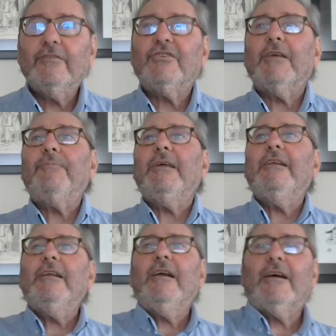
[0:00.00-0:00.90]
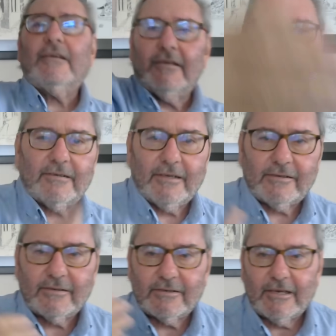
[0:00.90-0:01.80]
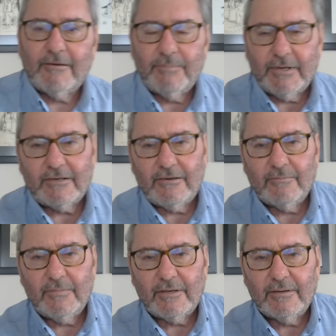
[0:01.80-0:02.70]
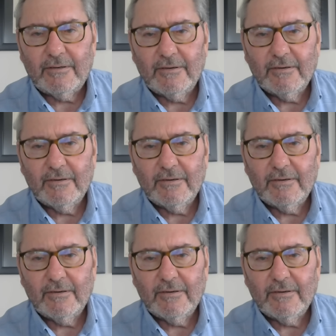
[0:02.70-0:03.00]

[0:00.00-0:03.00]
cephenin arkasına sızan bir kimlik.